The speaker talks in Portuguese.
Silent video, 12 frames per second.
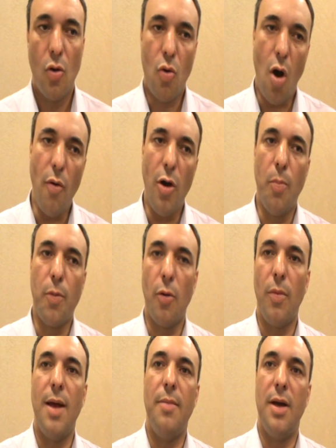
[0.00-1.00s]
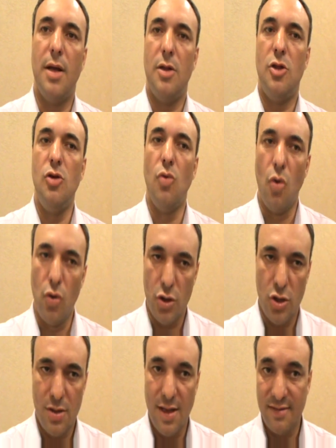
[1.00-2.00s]
Qual é o problema de
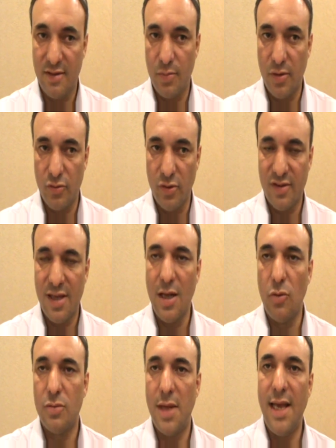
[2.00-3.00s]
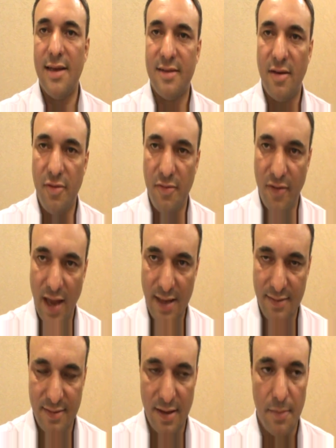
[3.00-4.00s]
hoje dessas pessoas que não têm essa
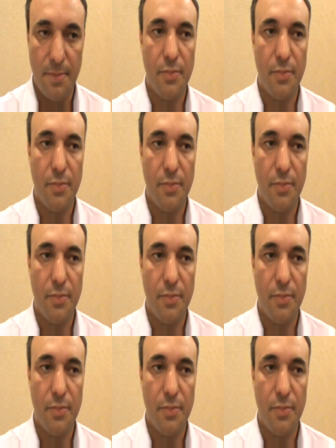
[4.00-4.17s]
vivência?